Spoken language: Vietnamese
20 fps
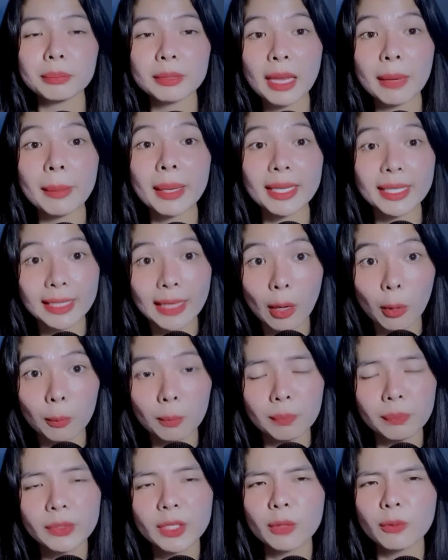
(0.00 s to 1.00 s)
cha mẹ chồng
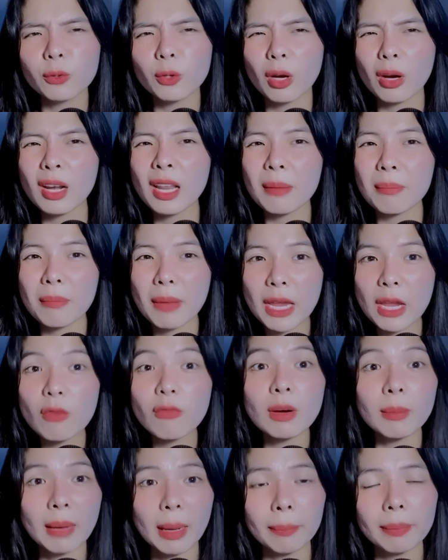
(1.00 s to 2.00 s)
người phụ nữ đẹp béo
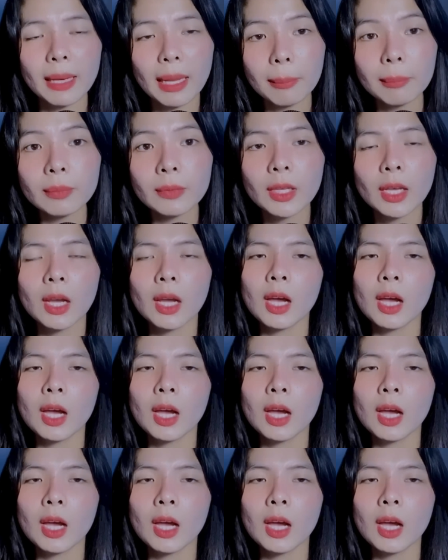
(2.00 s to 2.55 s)
và mập lắm